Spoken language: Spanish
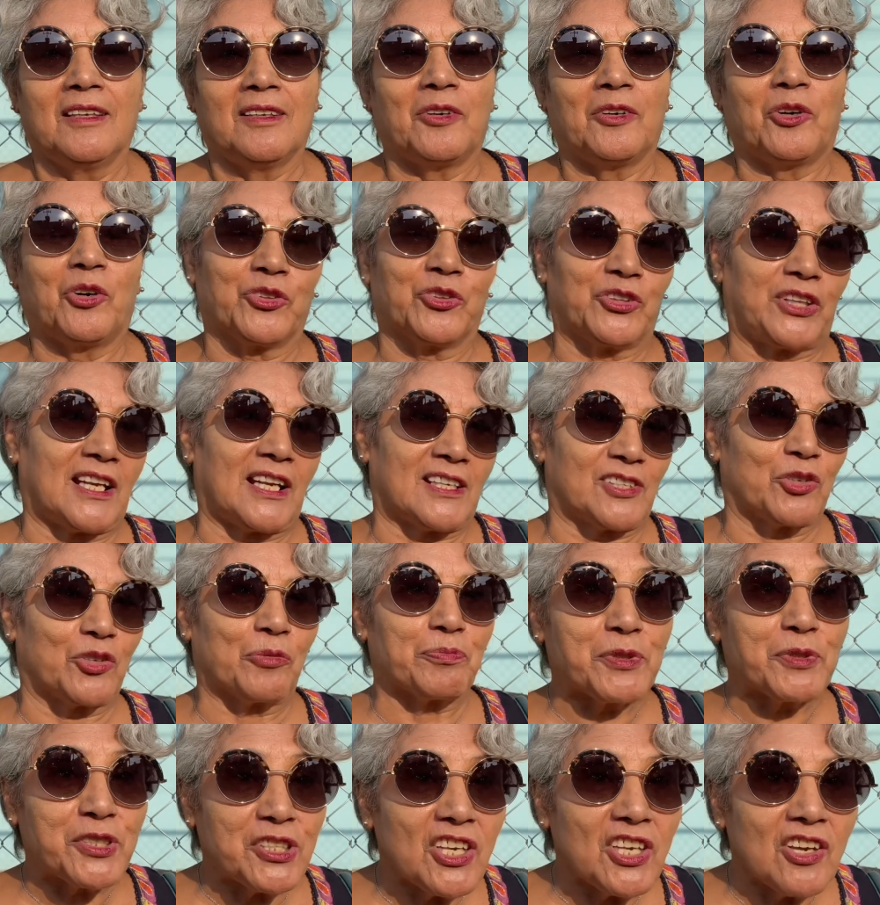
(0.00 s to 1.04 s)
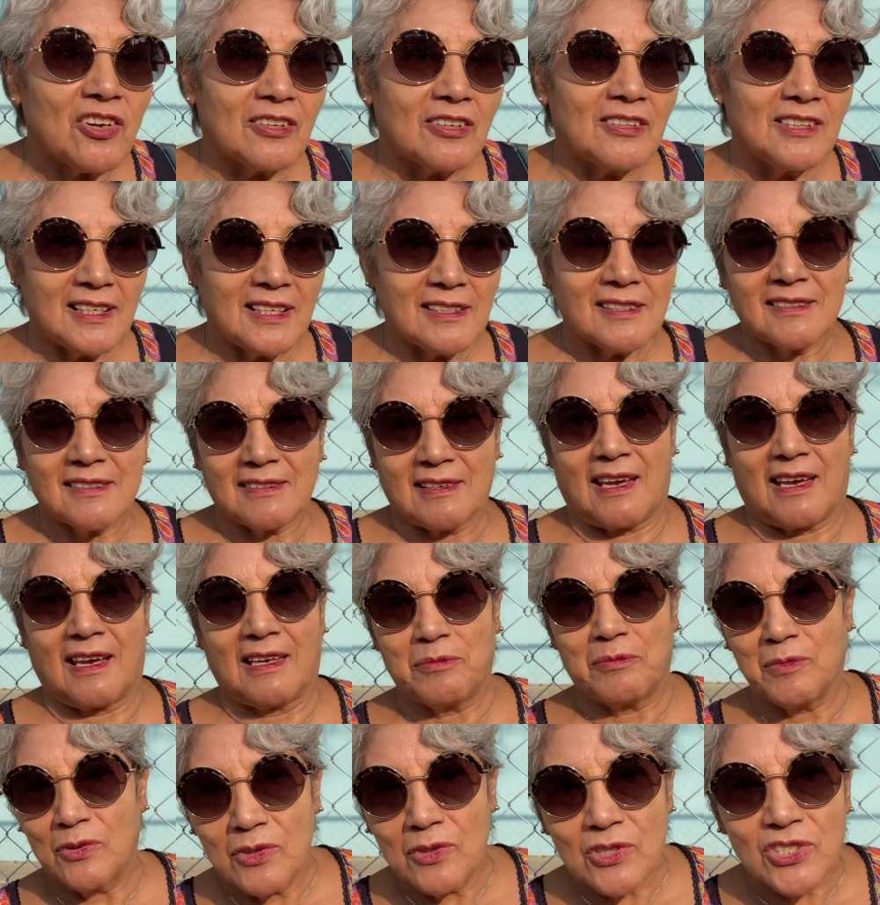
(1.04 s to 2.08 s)
otras opciones, que hay
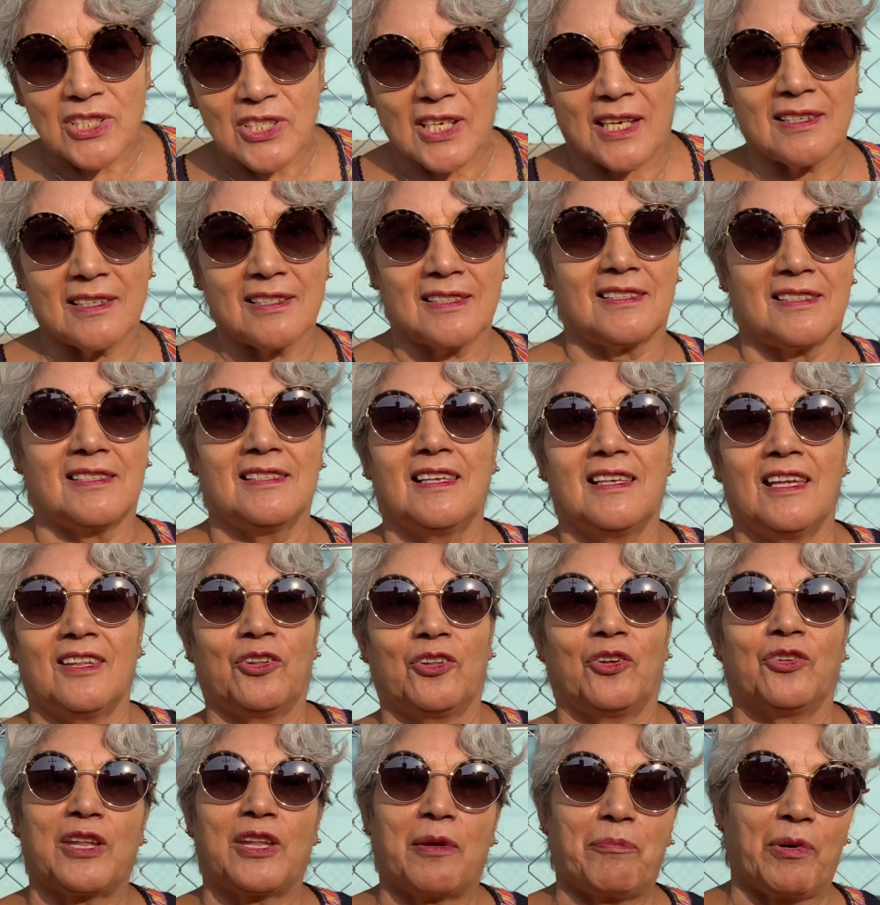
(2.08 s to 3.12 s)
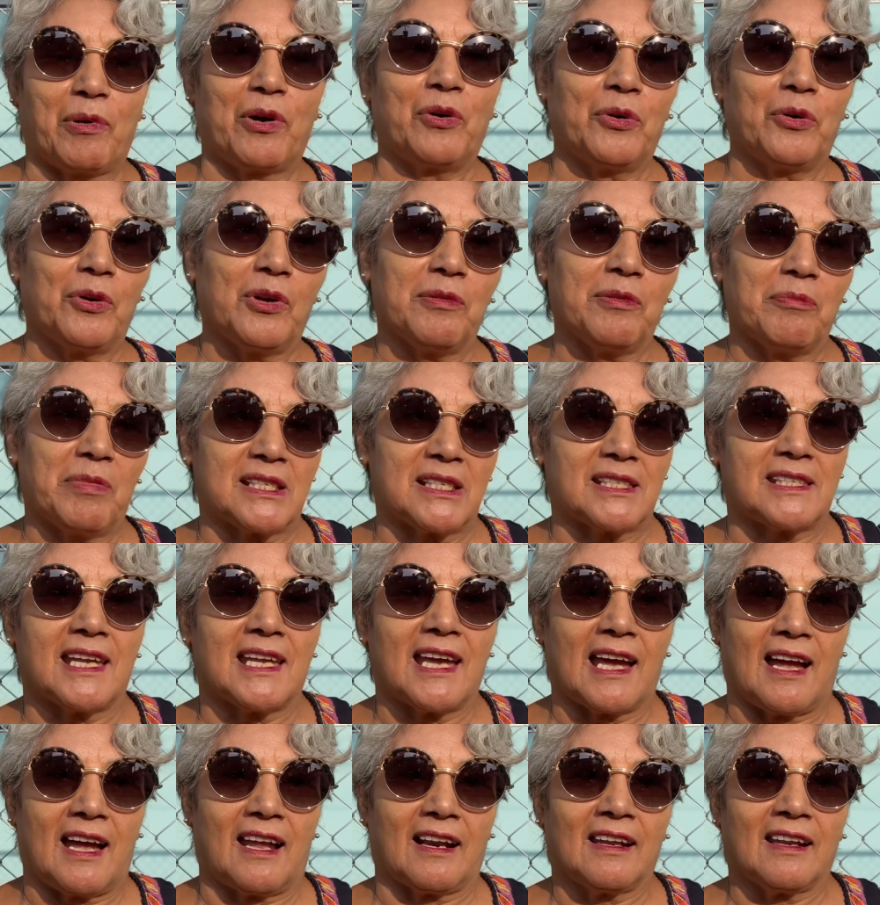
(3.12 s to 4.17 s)
muchas, donde puedo no
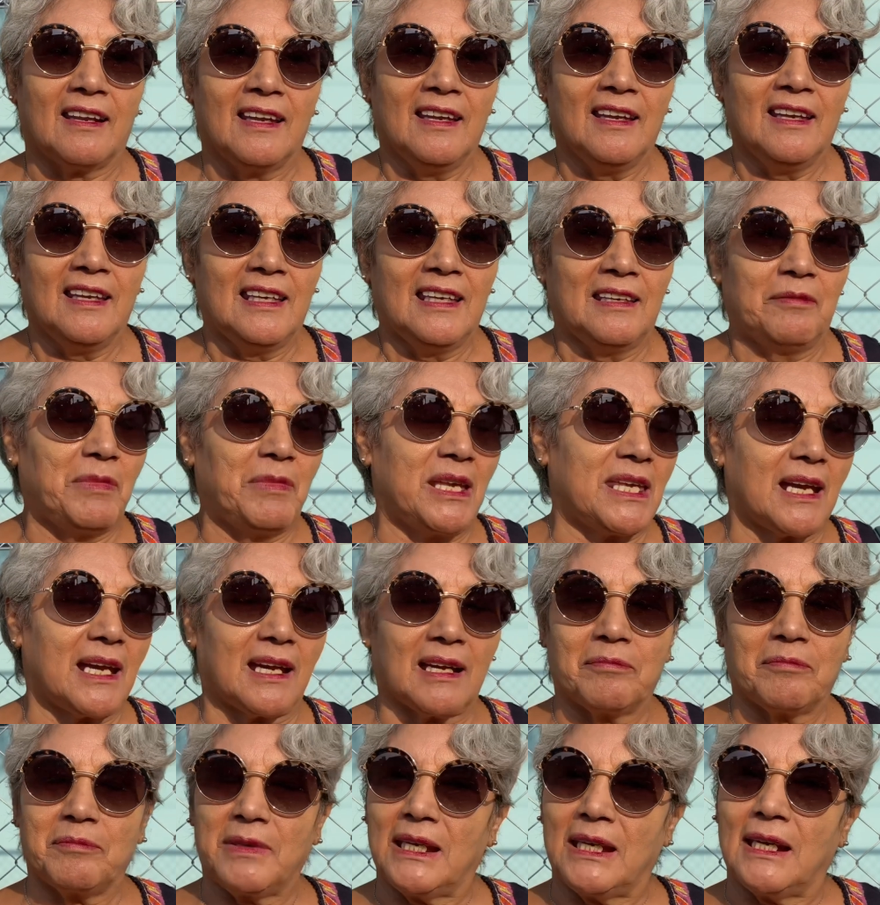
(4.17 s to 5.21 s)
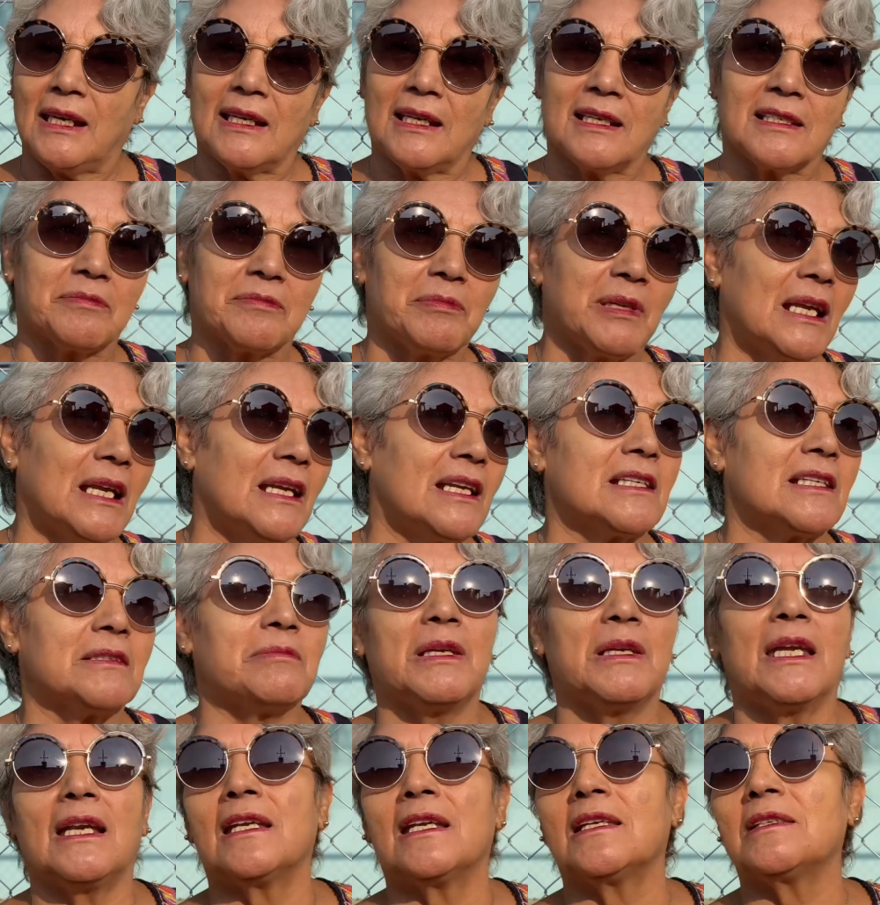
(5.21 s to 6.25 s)
investigar. Me llegan miles, miles,
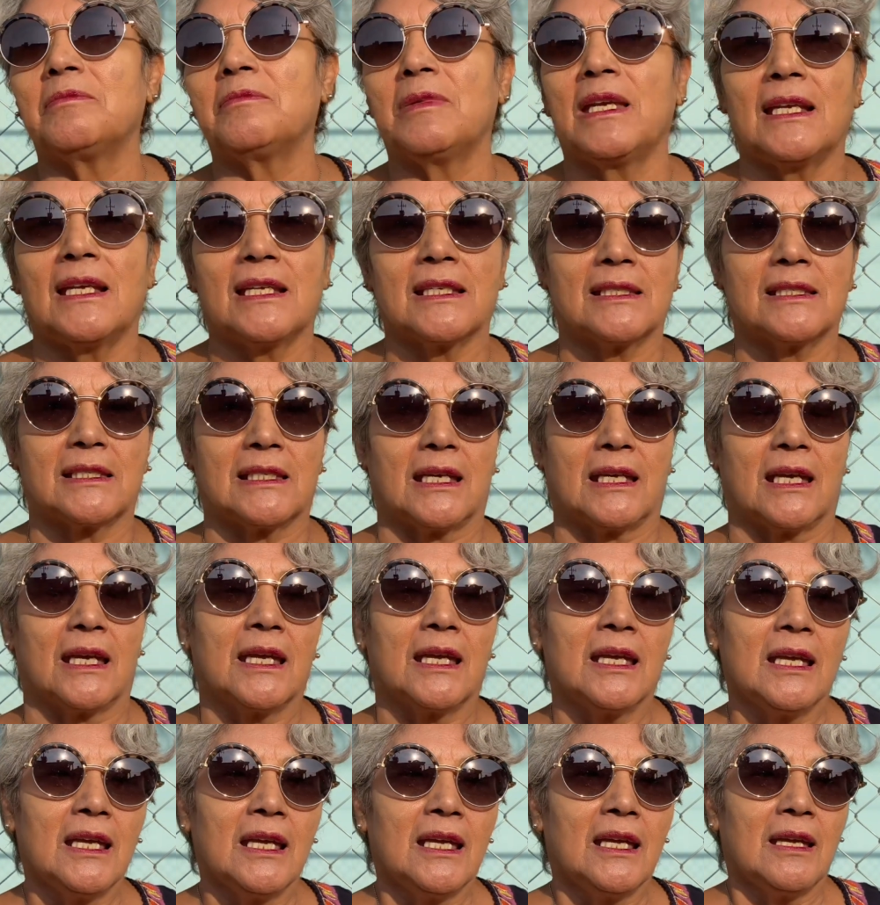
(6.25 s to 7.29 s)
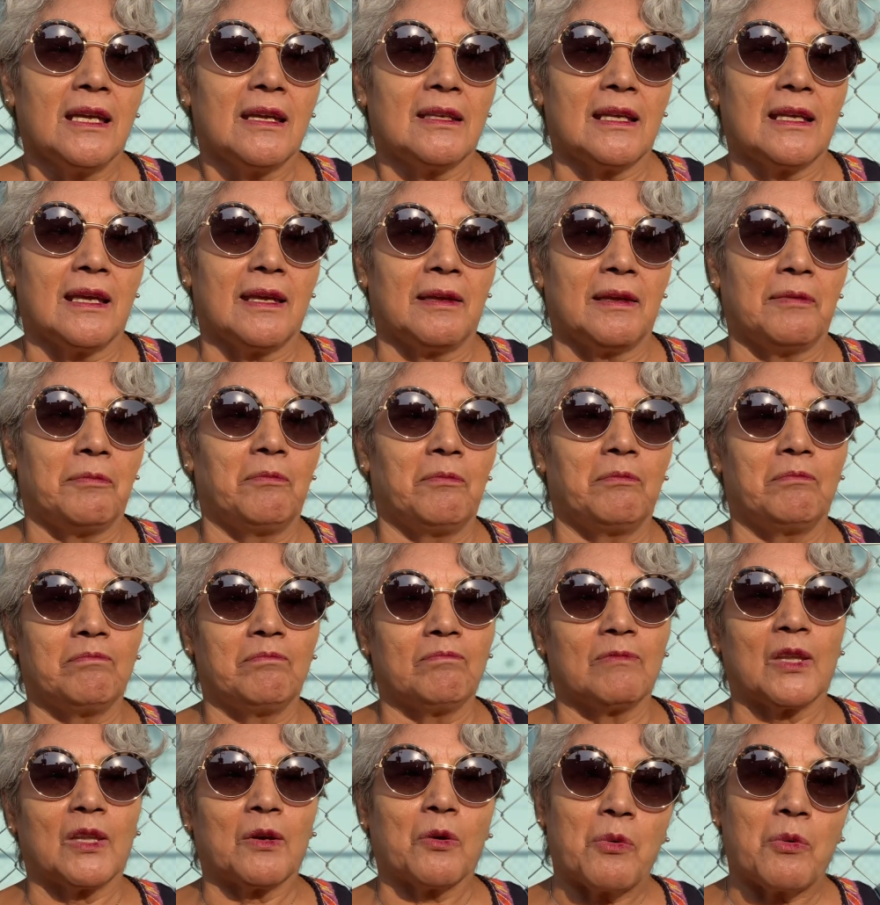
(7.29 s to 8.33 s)
miles, miles de, de
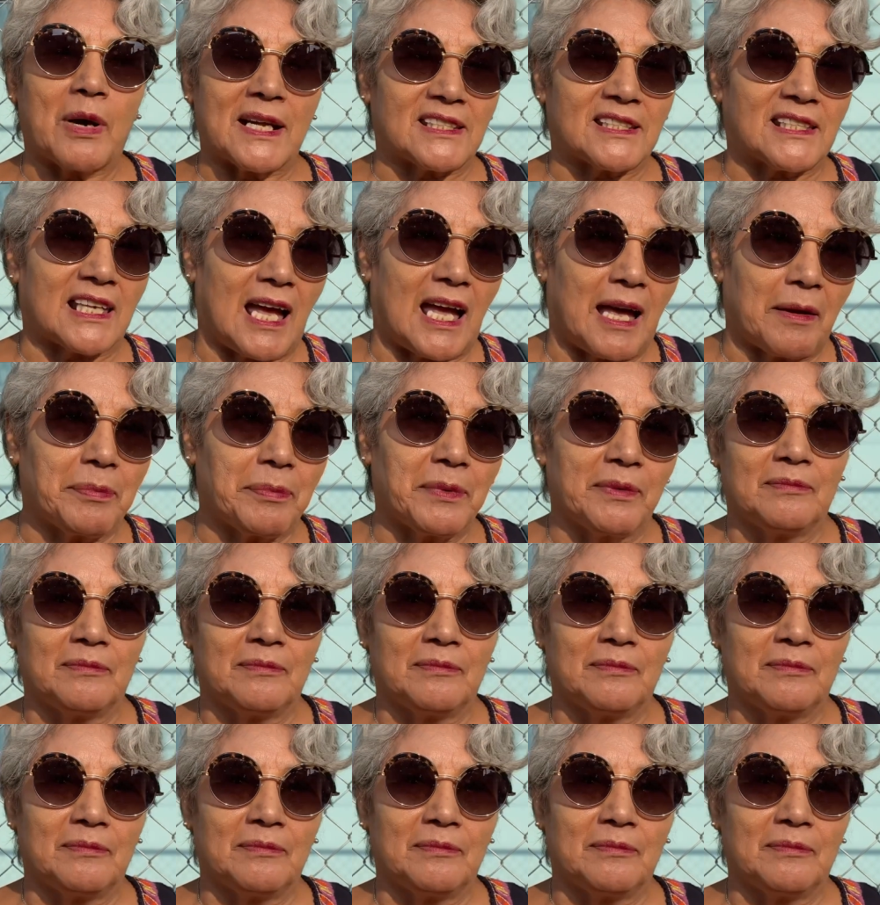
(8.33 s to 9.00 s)
WhatsApp,